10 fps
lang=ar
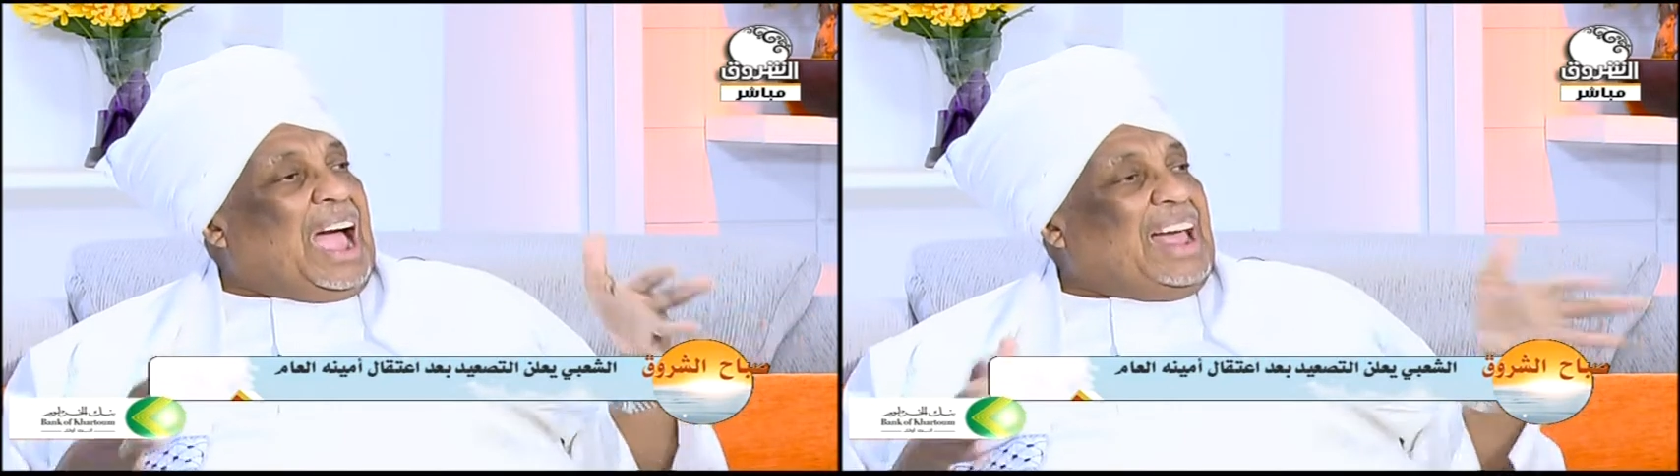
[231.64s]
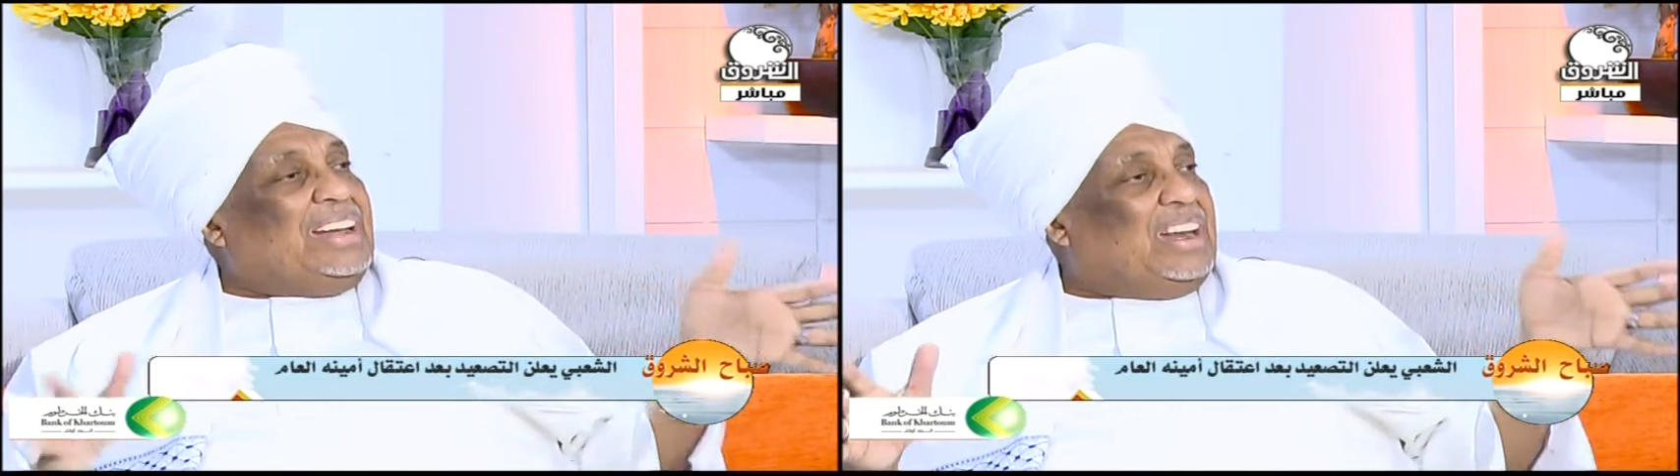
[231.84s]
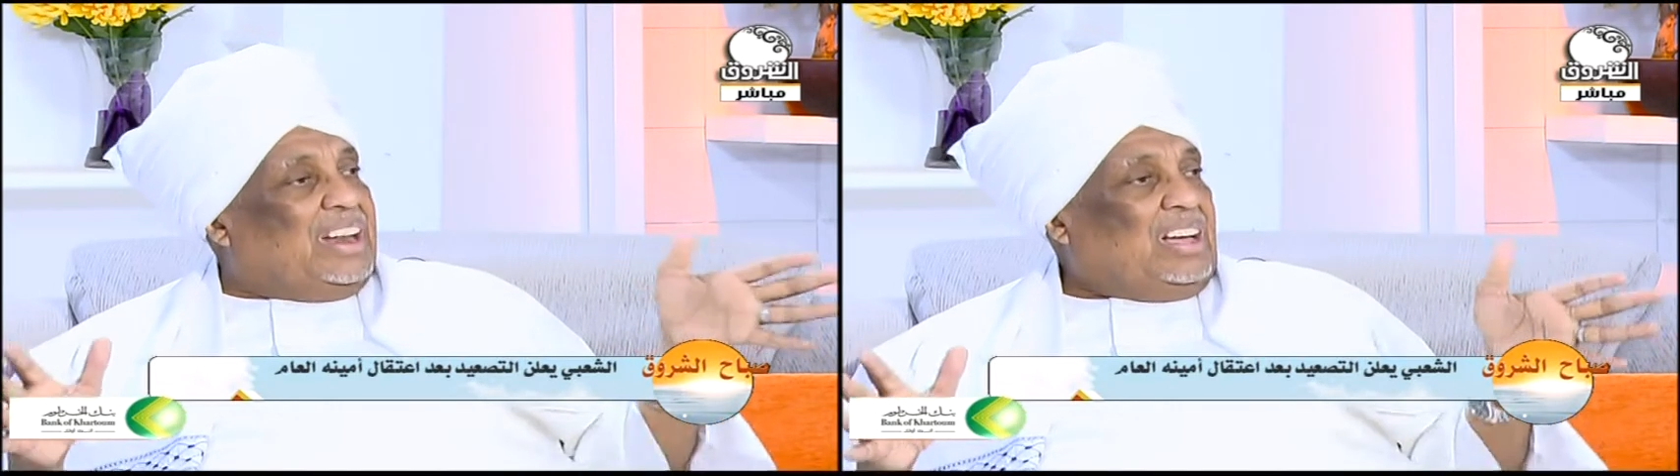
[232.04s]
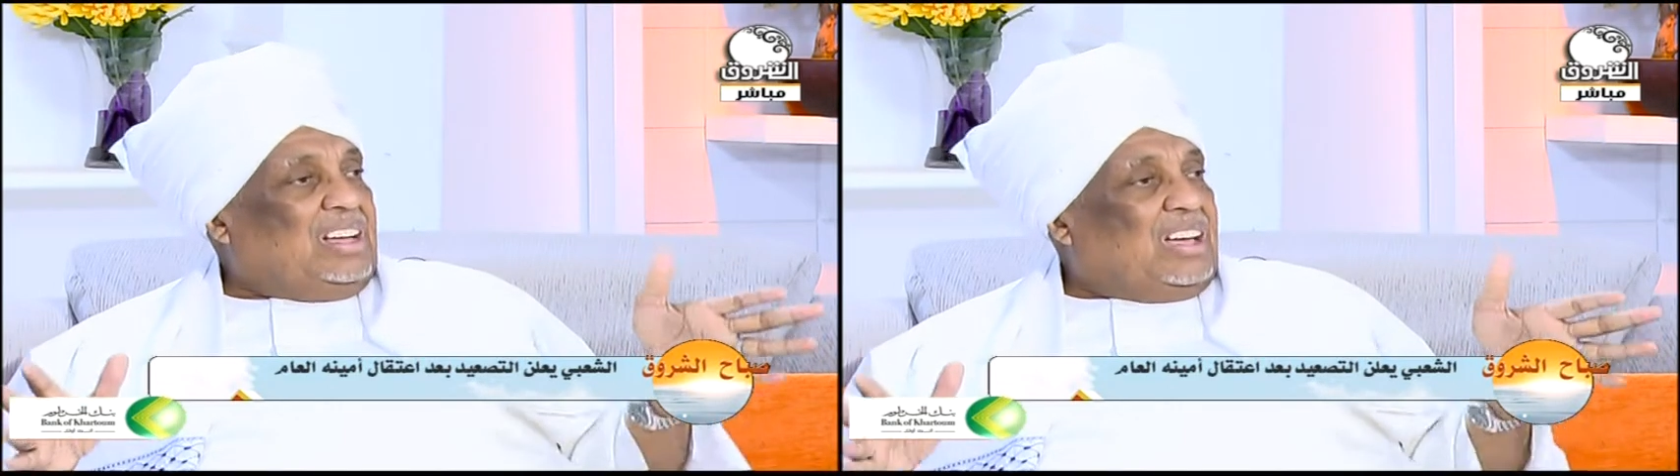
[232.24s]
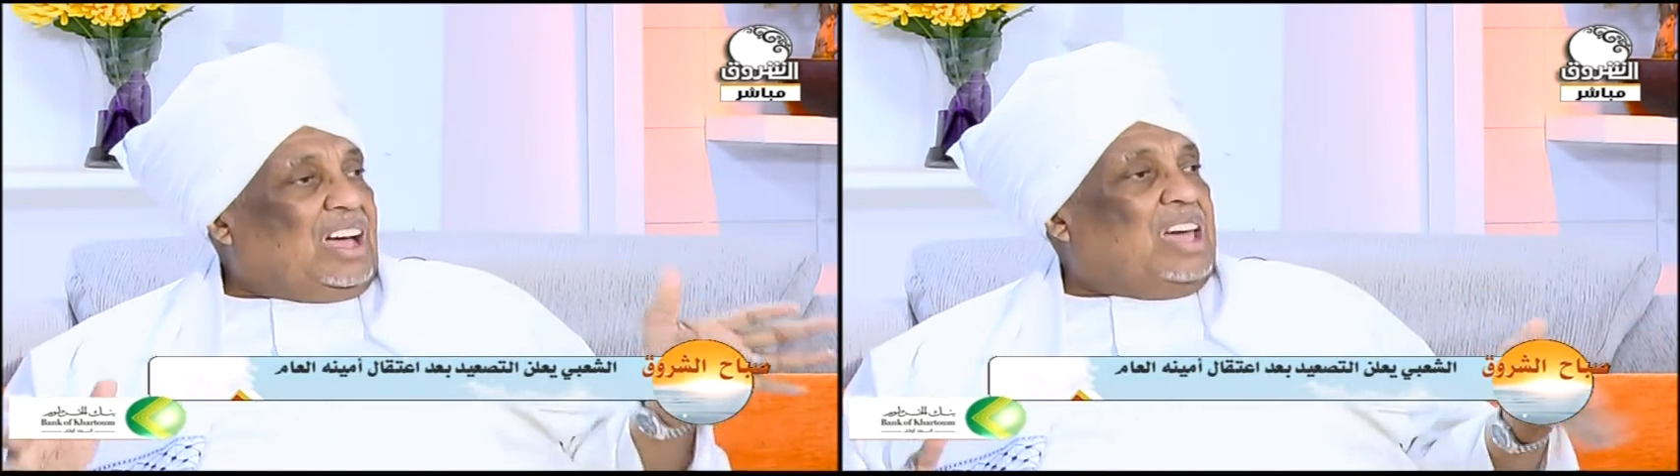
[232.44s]
أعلن
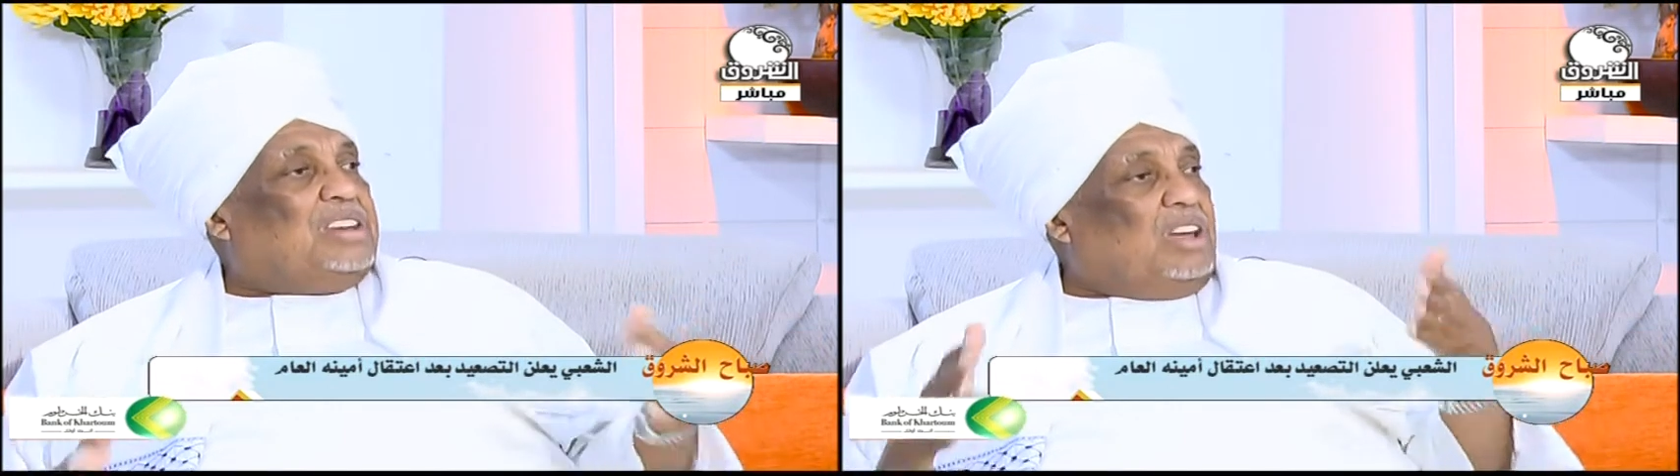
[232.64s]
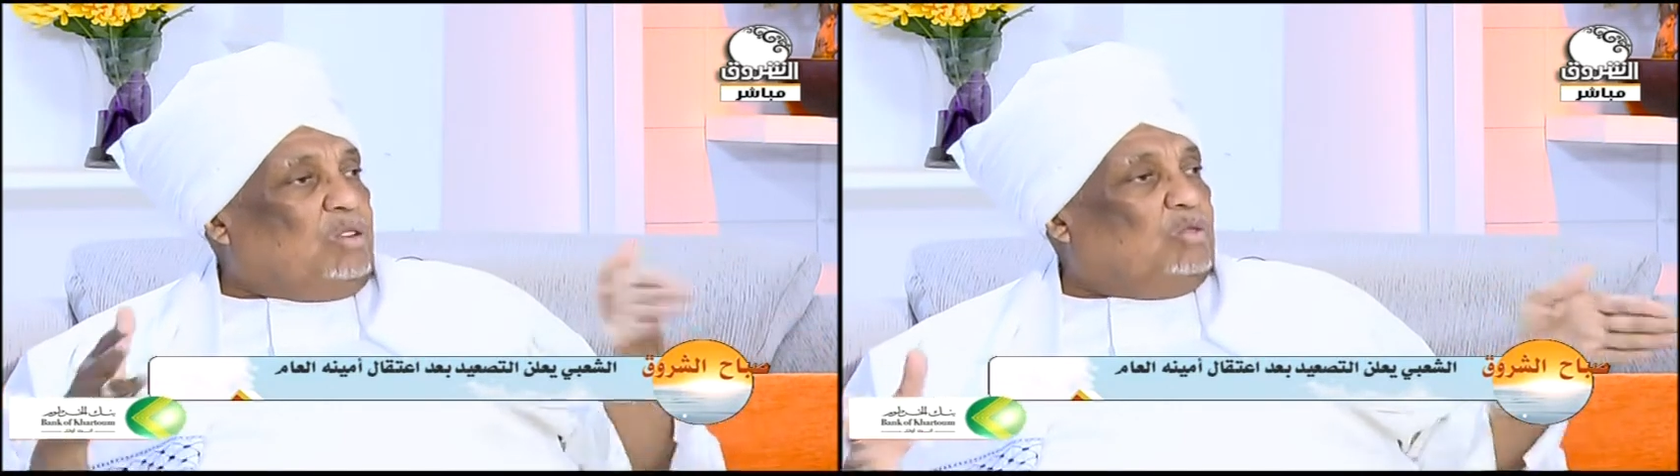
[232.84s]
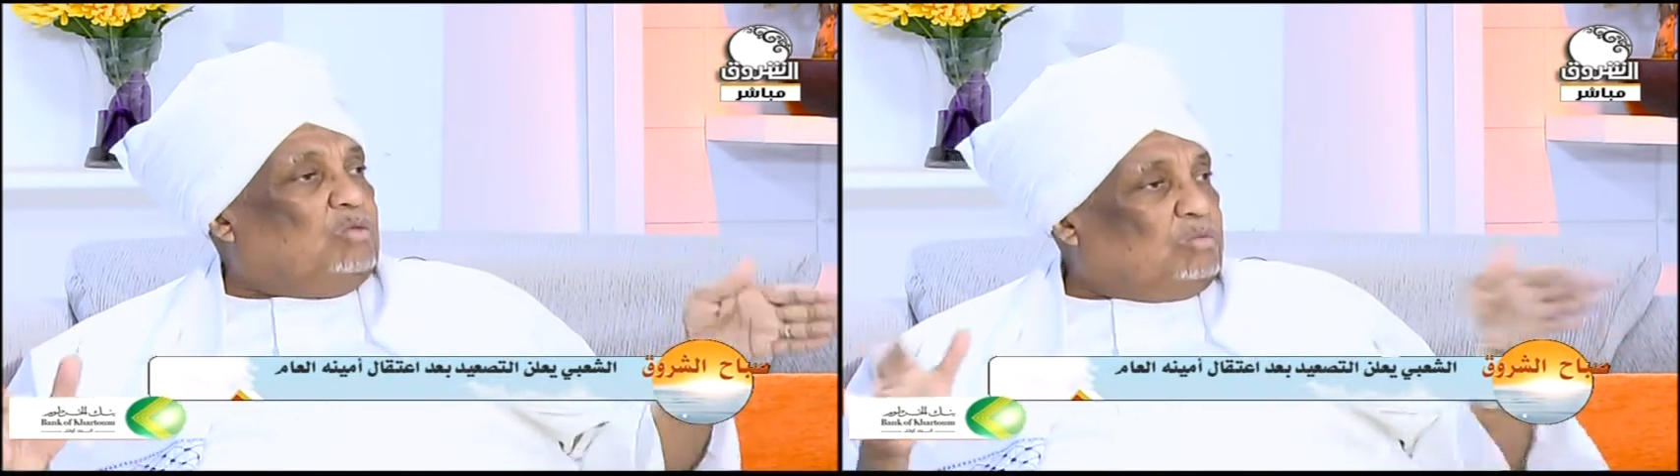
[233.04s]
أنه